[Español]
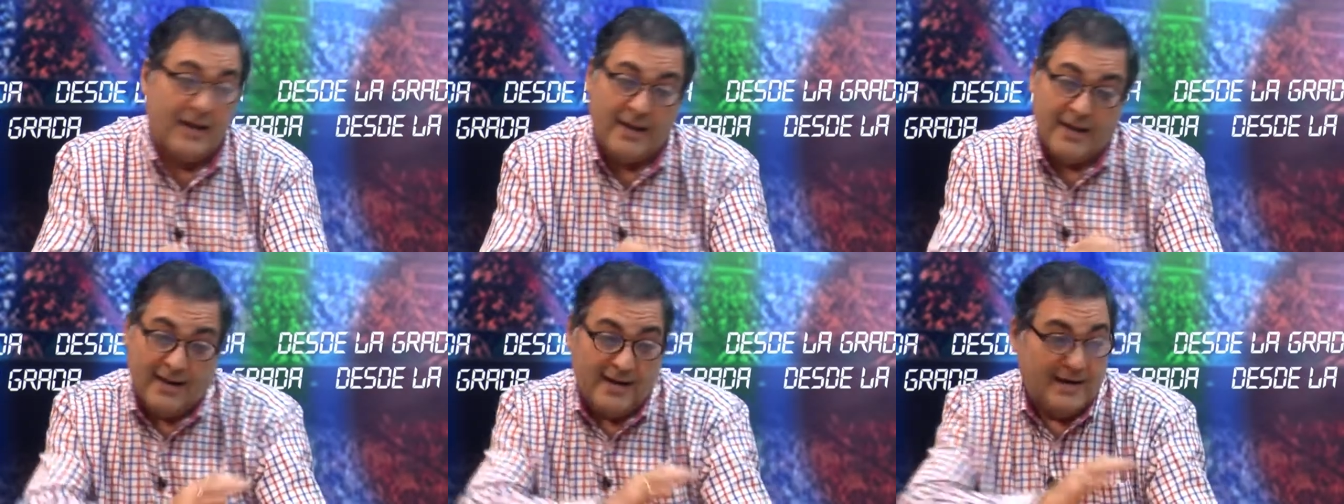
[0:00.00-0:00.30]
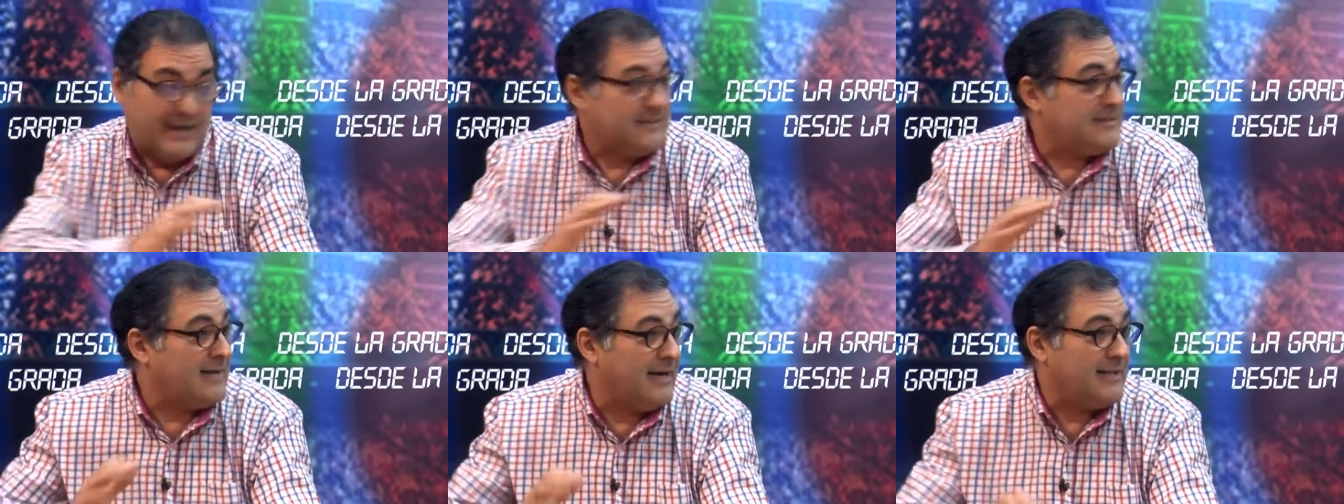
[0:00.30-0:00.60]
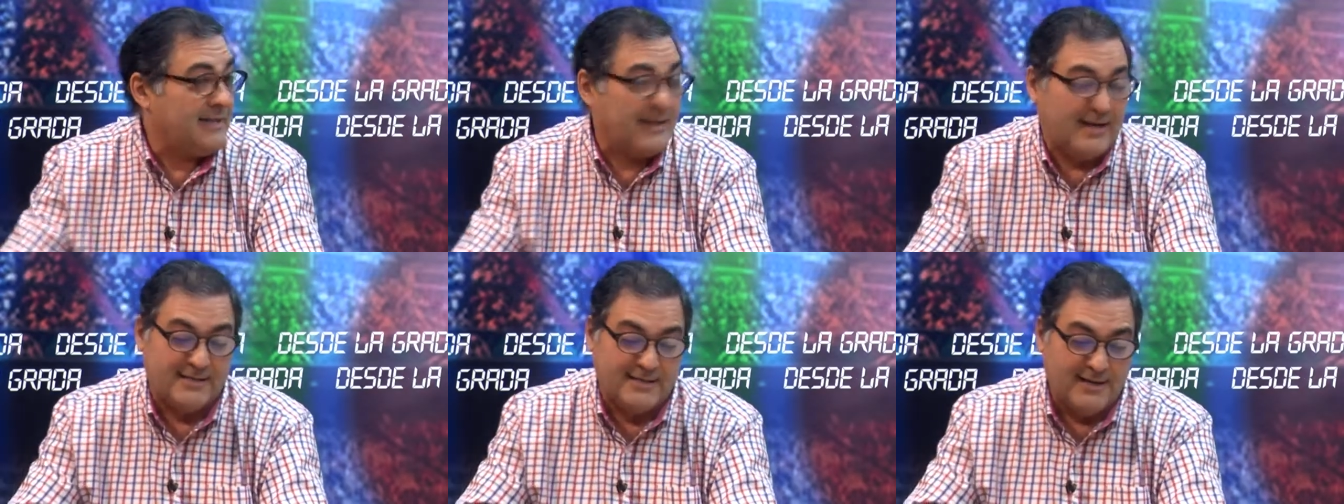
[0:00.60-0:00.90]
en las
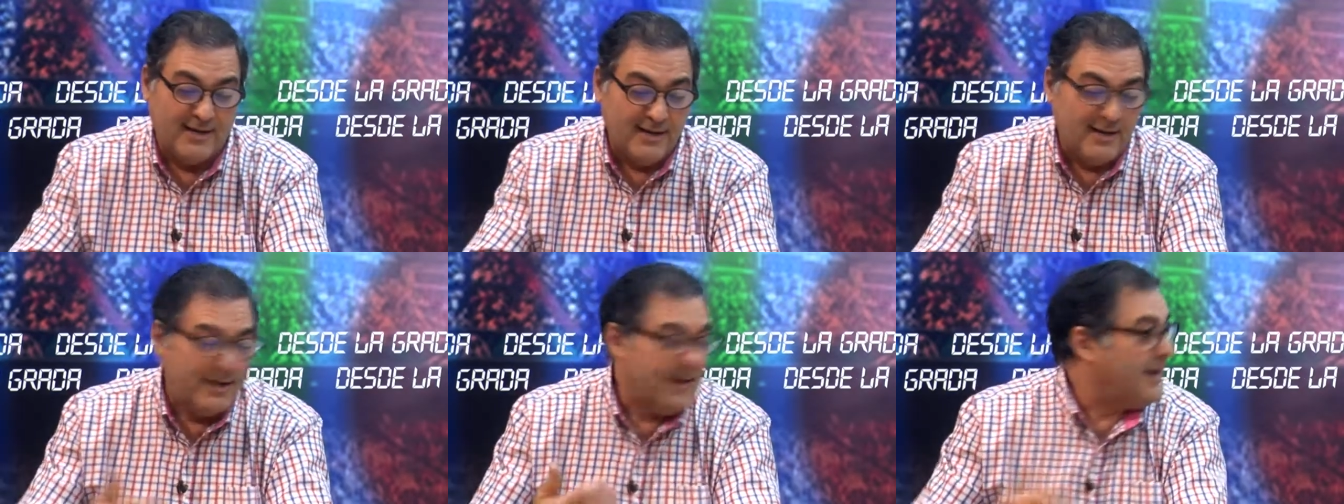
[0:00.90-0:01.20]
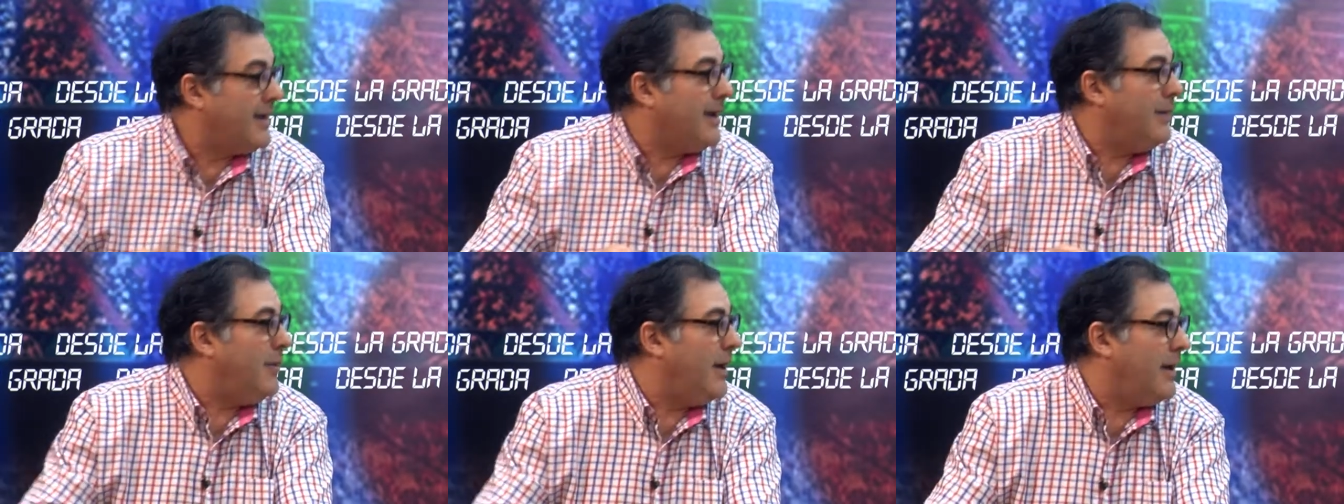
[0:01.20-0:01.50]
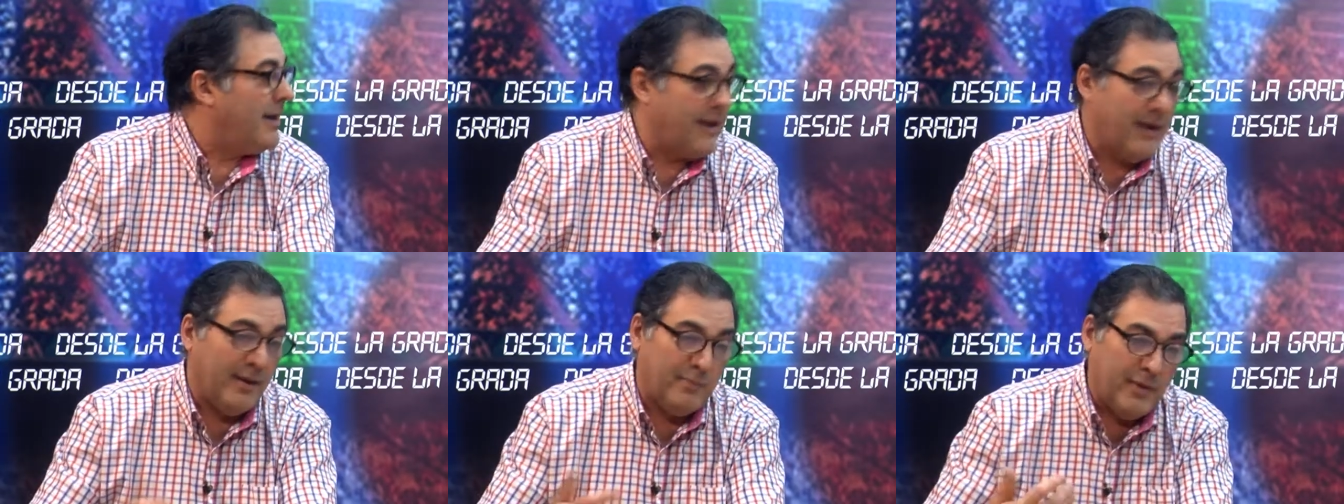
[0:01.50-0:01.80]
catas Por eso te que, digo,
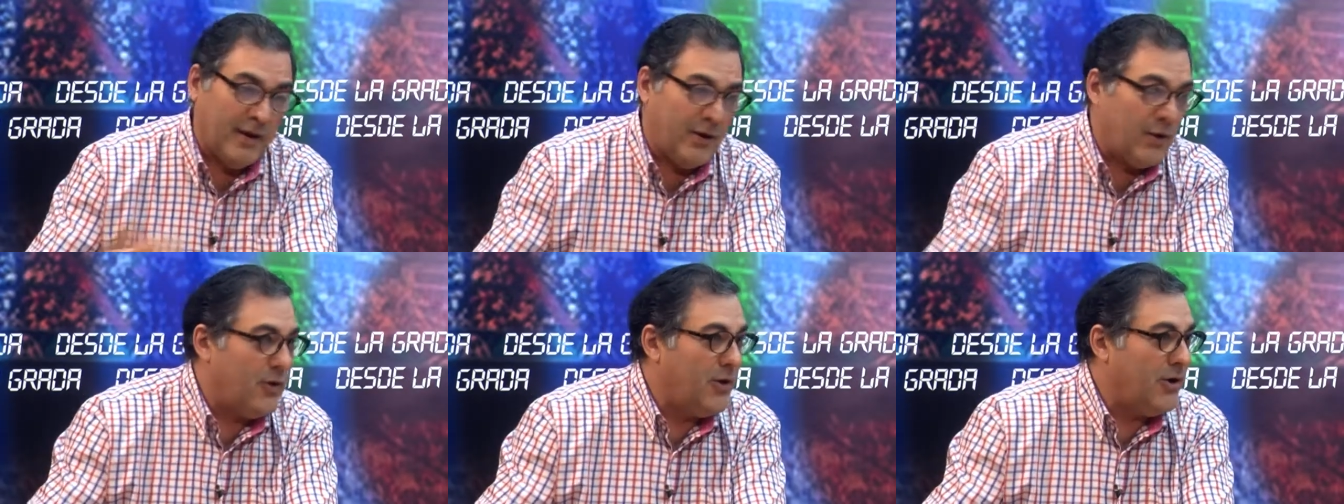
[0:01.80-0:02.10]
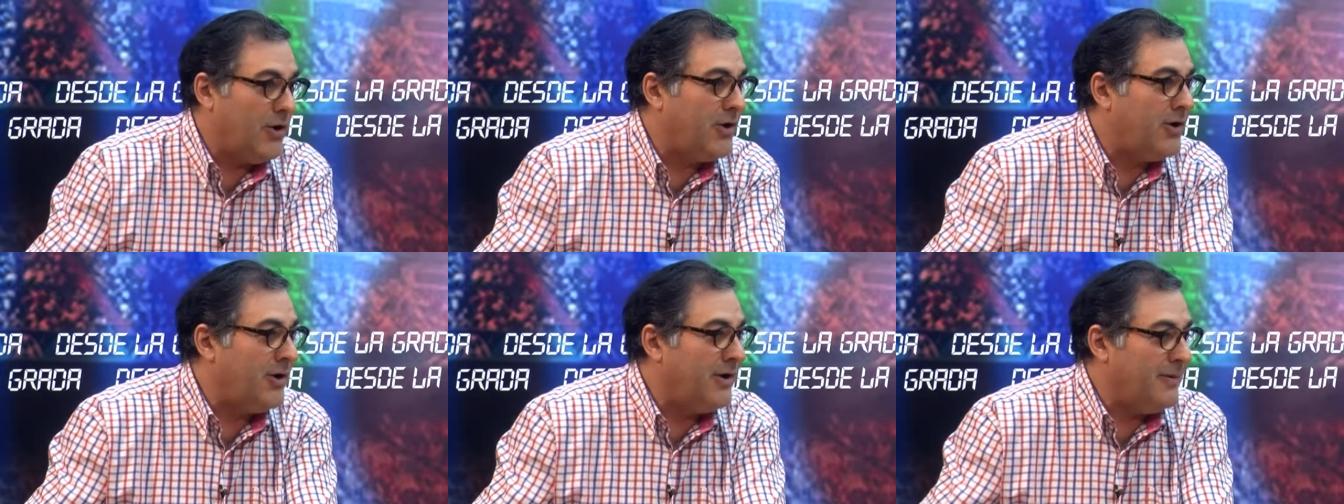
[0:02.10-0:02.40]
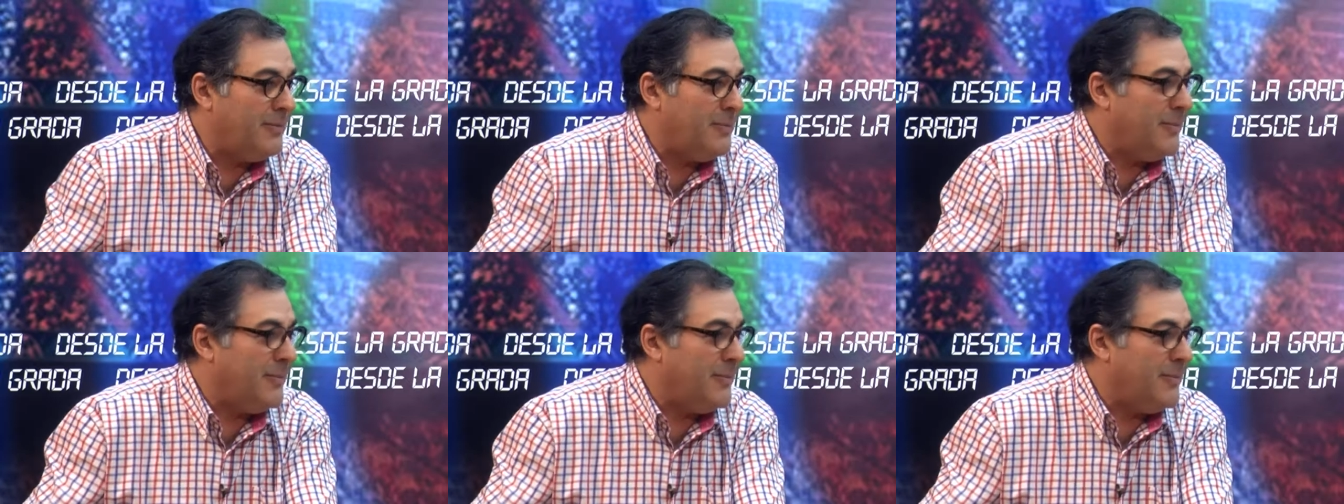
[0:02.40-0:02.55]
que mejor,